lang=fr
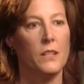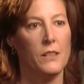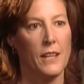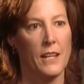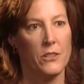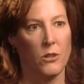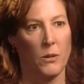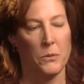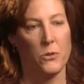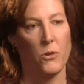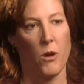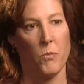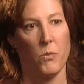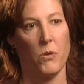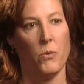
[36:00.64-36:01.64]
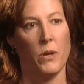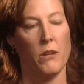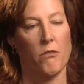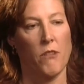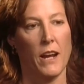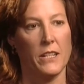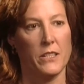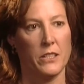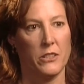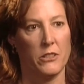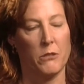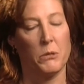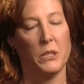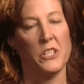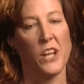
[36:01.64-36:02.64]
la seule manière d'être certain qu'il gagne
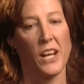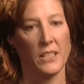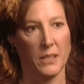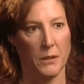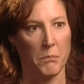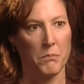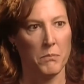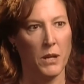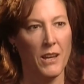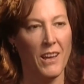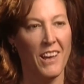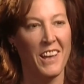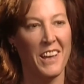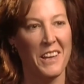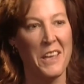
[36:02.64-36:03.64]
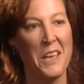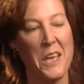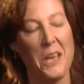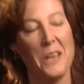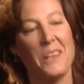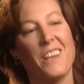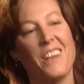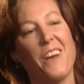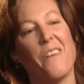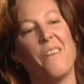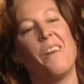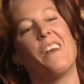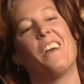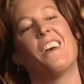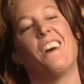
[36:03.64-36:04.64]
une course, c'est justement de lui montrer
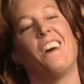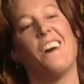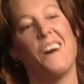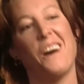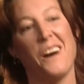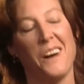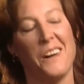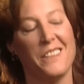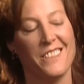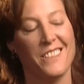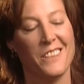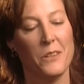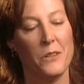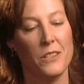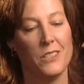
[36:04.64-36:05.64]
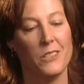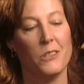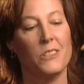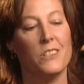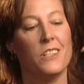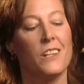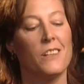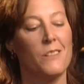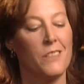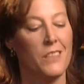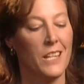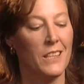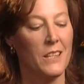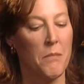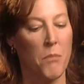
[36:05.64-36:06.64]
qu'on le rejette. Le rejeter, c'est provoquer
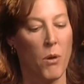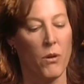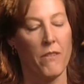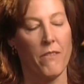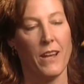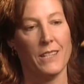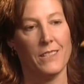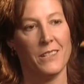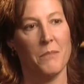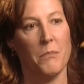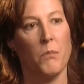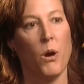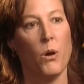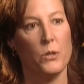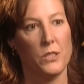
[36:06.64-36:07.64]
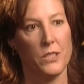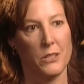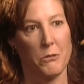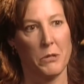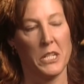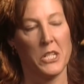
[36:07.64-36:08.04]
au contraire toute sa motivation.